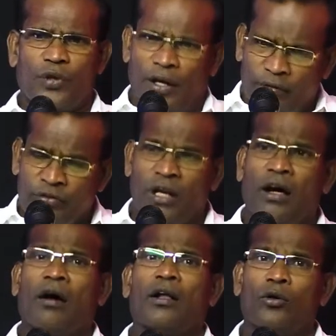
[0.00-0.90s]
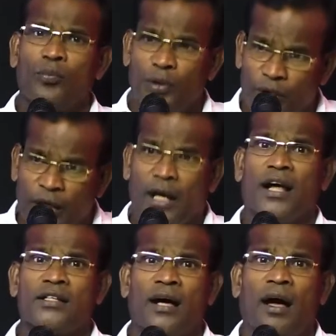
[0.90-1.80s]
தனவந்தனான ஒரு பெரிய
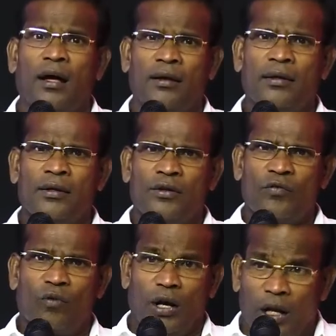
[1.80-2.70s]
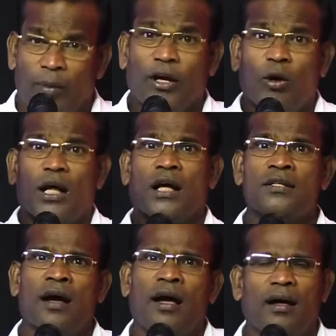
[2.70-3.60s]
ராஜா வல்லமையுள்ள
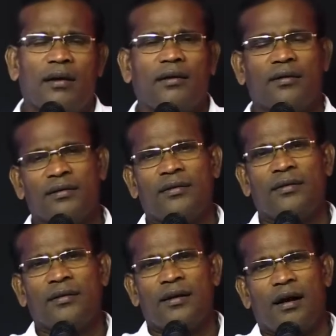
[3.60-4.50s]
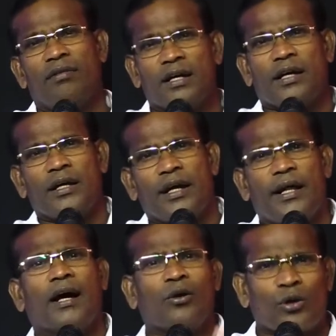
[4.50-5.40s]
ராஜா அவனுக்கு
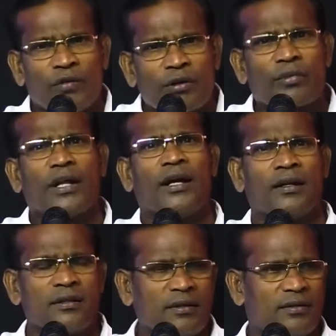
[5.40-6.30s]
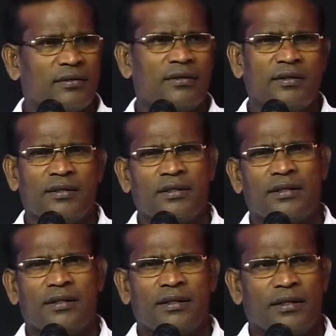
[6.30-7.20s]
ஈடாக ஒருவனும் கிடையாது
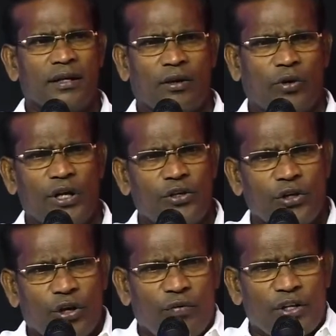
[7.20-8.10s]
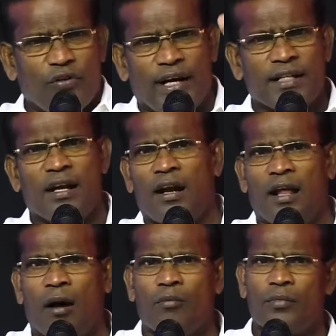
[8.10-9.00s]
ஏறக்குறைய இருபது
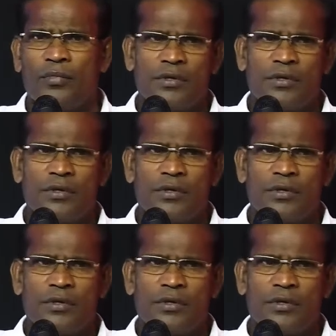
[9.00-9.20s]
வயதிலெல்லாம்